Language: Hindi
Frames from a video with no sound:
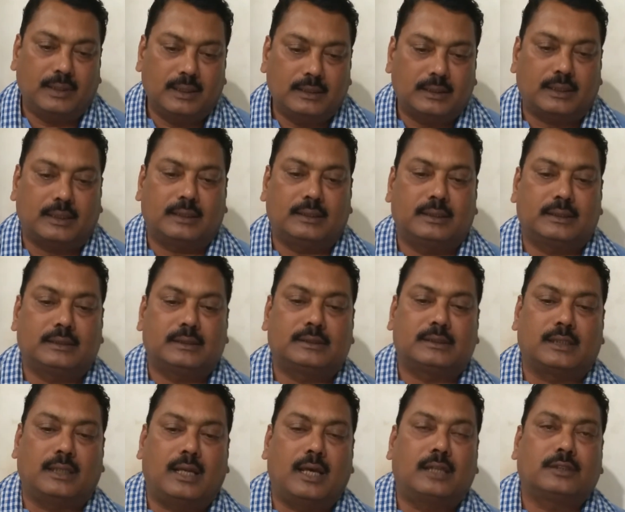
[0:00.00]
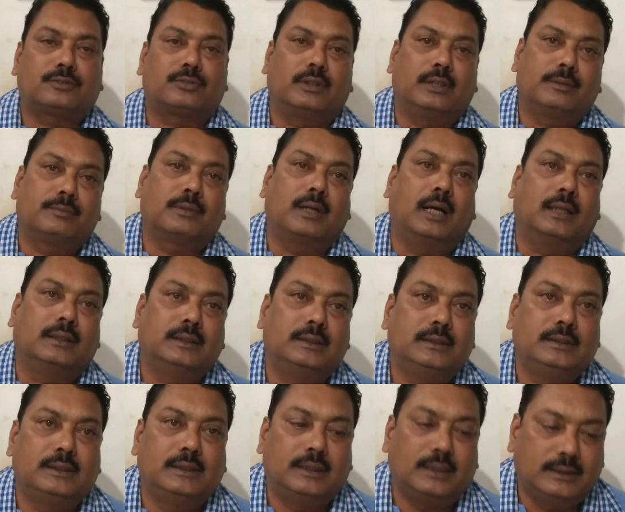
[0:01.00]
भंग करने की सलाह स्वयं
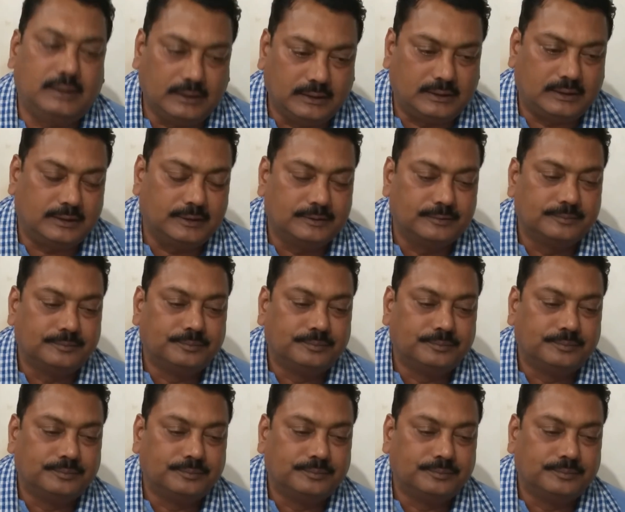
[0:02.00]
गांधी जी ने दी थी